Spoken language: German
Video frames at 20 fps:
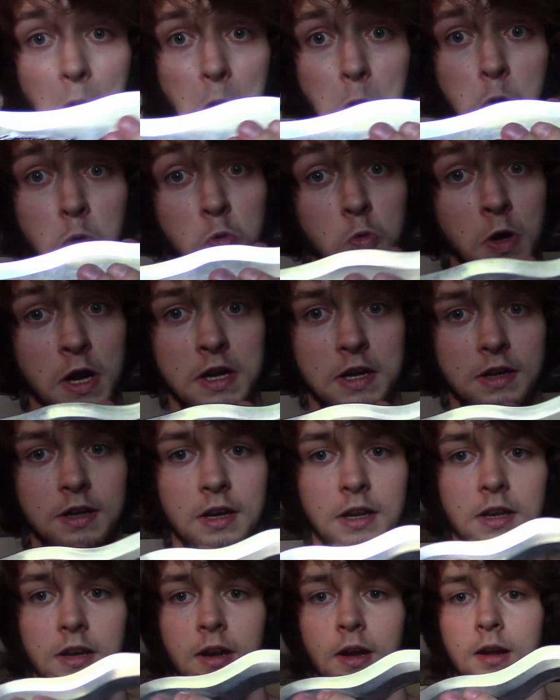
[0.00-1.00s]
Oh, hätte ich
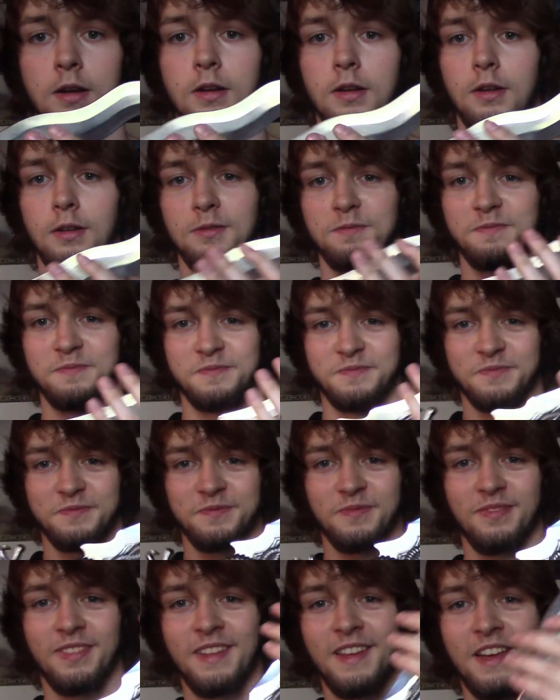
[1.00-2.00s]
nicht gedacht.
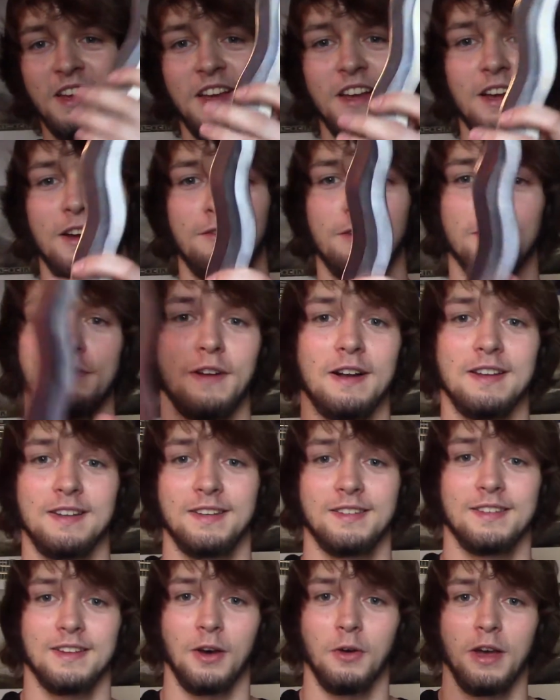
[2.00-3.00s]
Auf jeden Fall ist
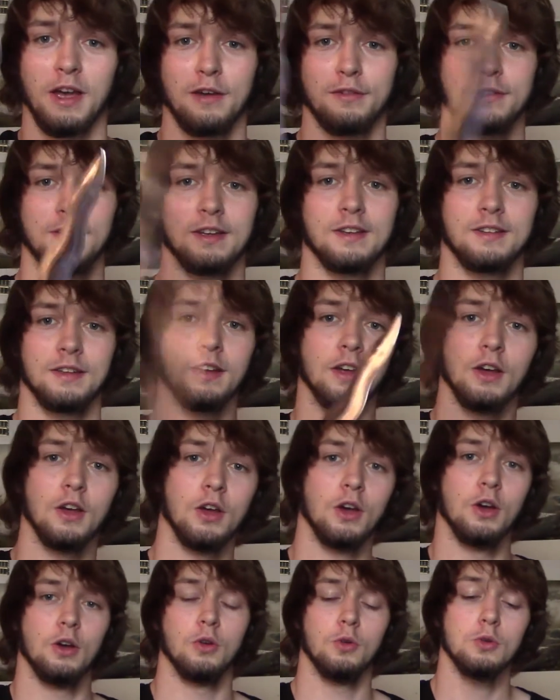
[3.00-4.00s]
es sau heftig.
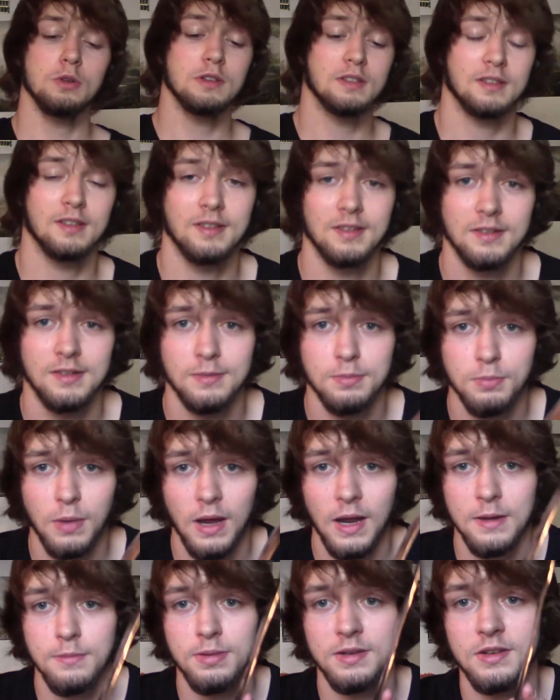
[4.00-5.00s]
Und es ist
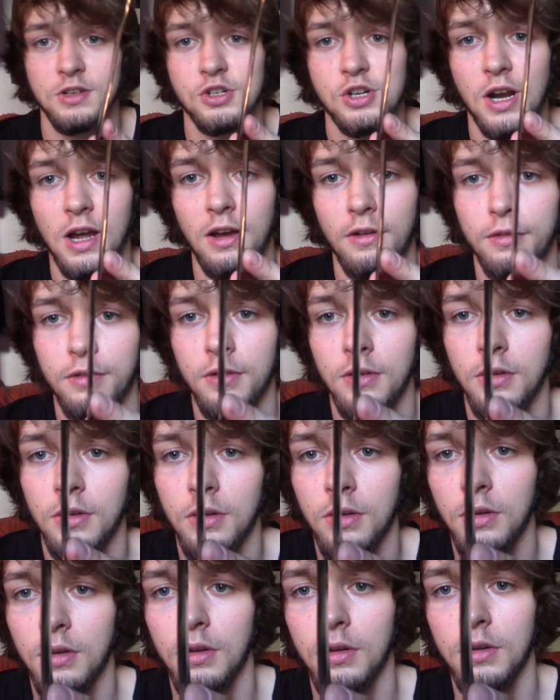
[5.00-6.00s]
ein bisschen scharf.
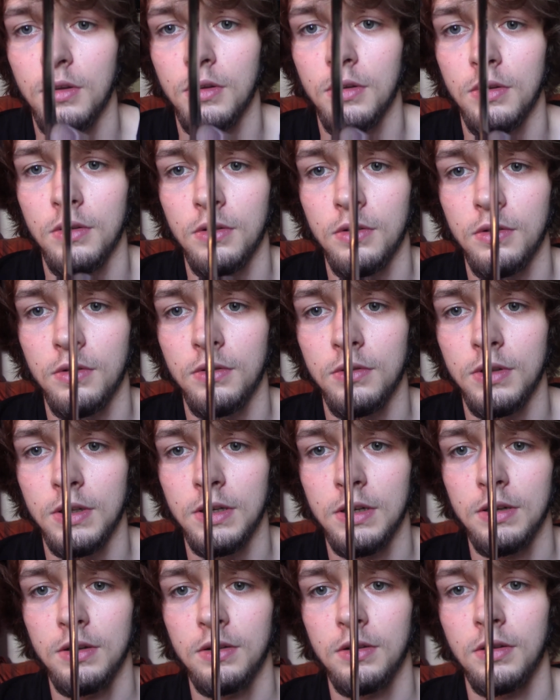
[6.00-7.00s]
Seht ihr
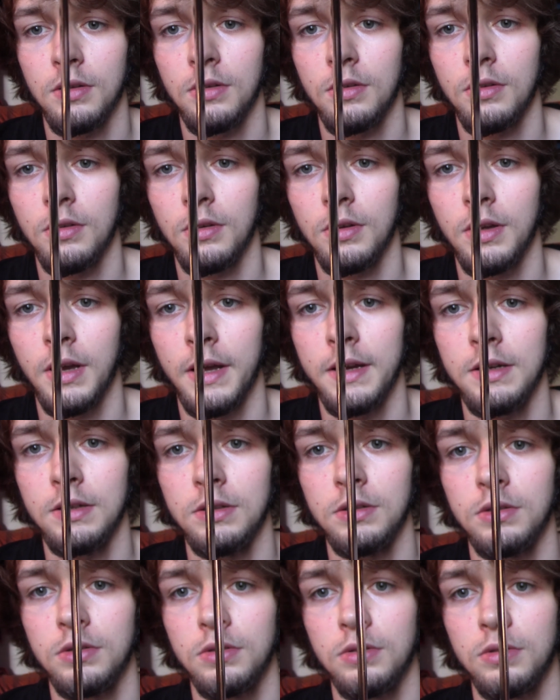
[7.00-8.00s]
das? Keine?